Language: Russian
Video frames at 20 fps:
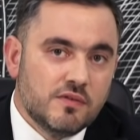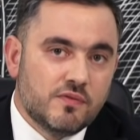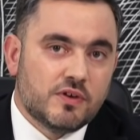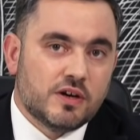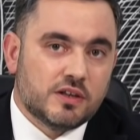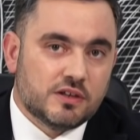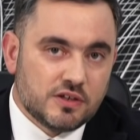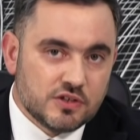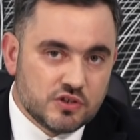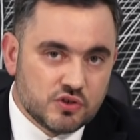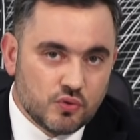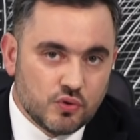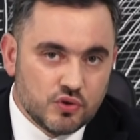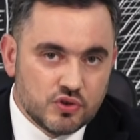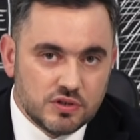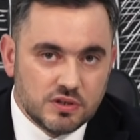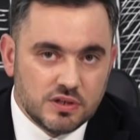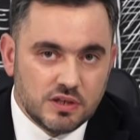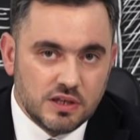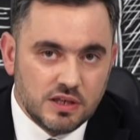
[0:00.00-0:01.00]
в
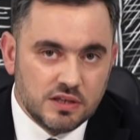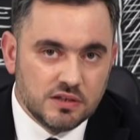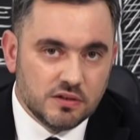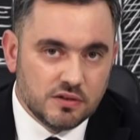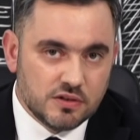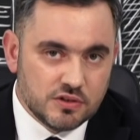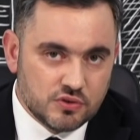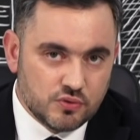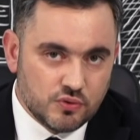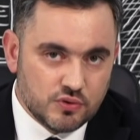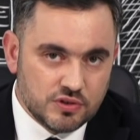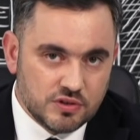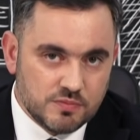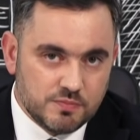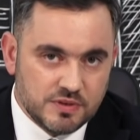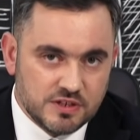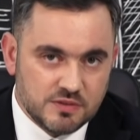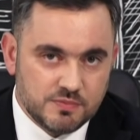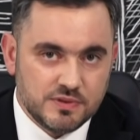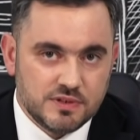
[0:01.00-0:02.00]
краткосрочной и долгосрочной
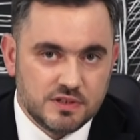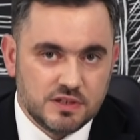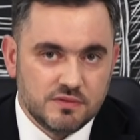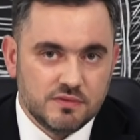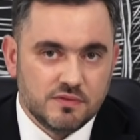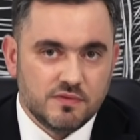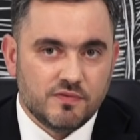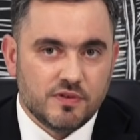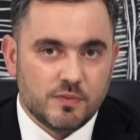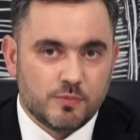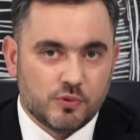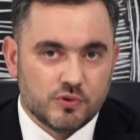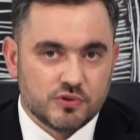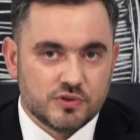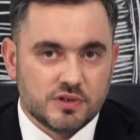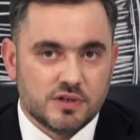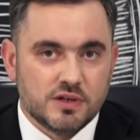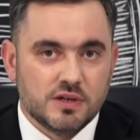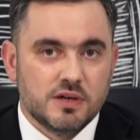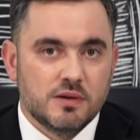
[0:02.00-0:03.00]
перспективе в
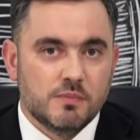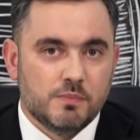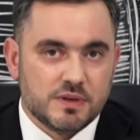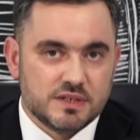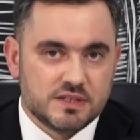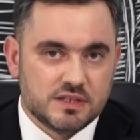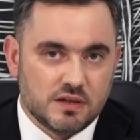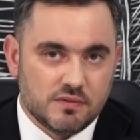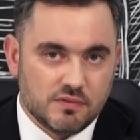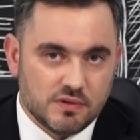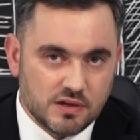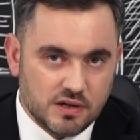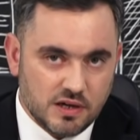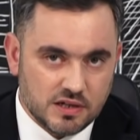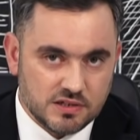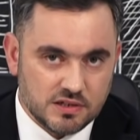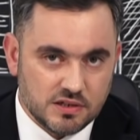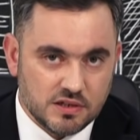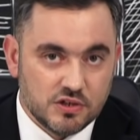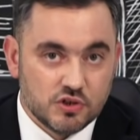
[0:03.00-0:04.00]
вопросах поставок
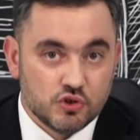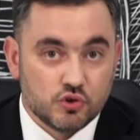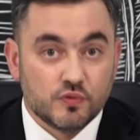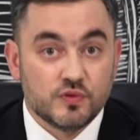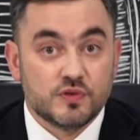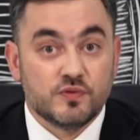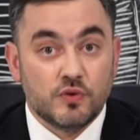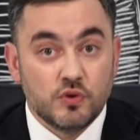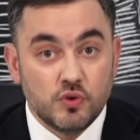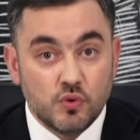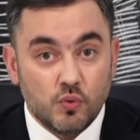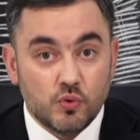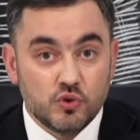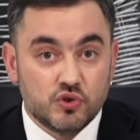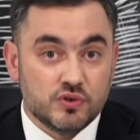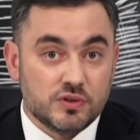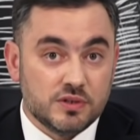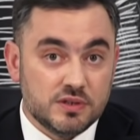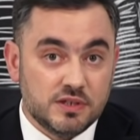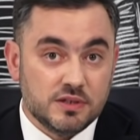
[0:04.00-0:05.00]
газа, что в свою
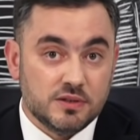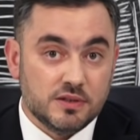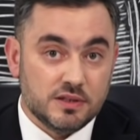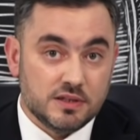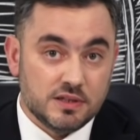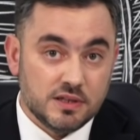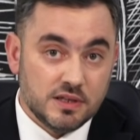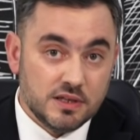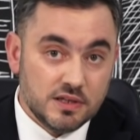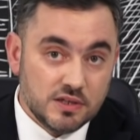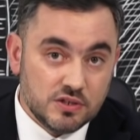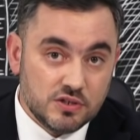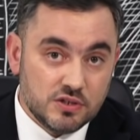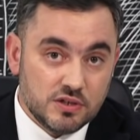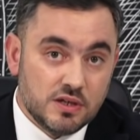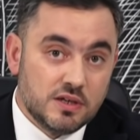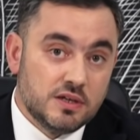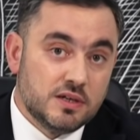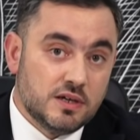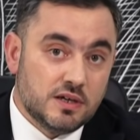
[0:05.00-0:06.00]
очередь делает
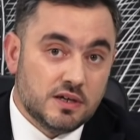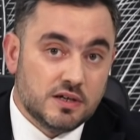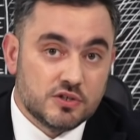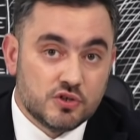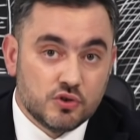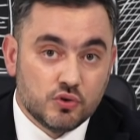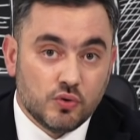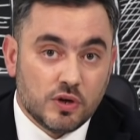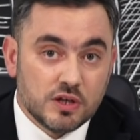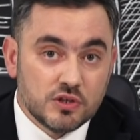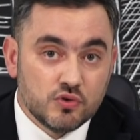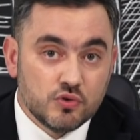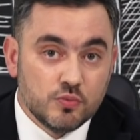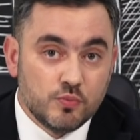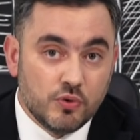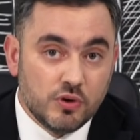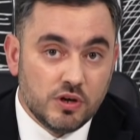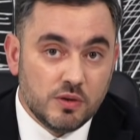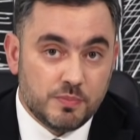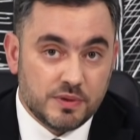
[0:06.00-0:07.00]
Э, ситуацию
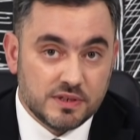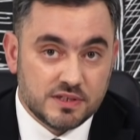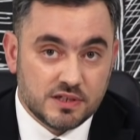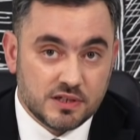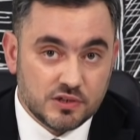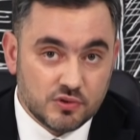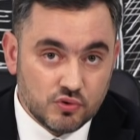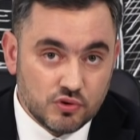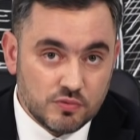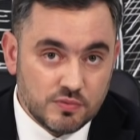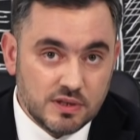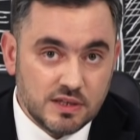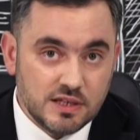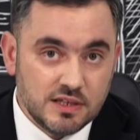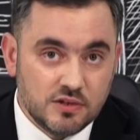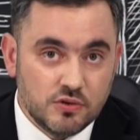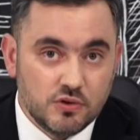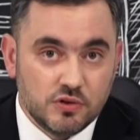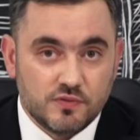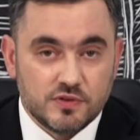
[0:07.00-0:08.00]
более предсказуемой
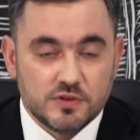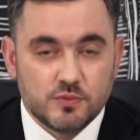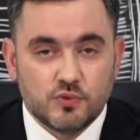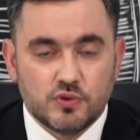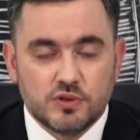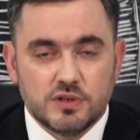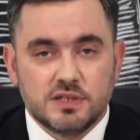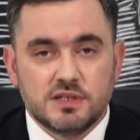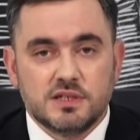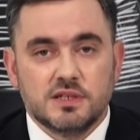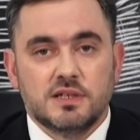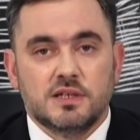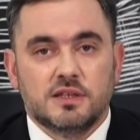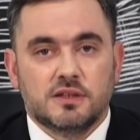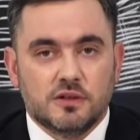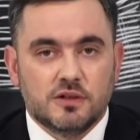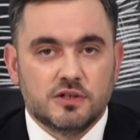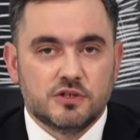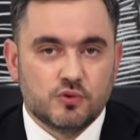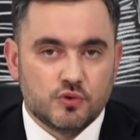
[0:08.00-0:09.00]
и дает возможность
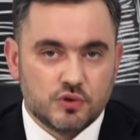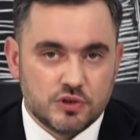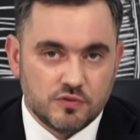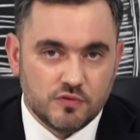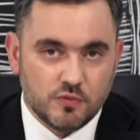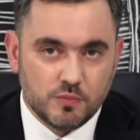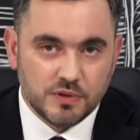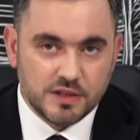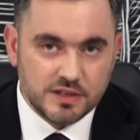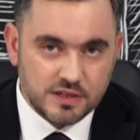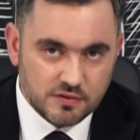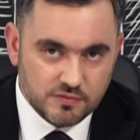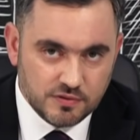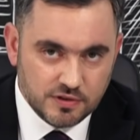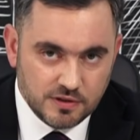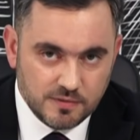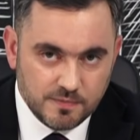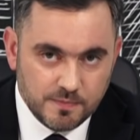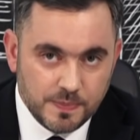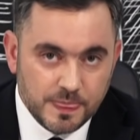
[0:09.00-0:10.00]
долгосрочного
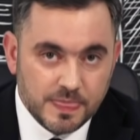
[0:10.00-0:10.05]
планирования.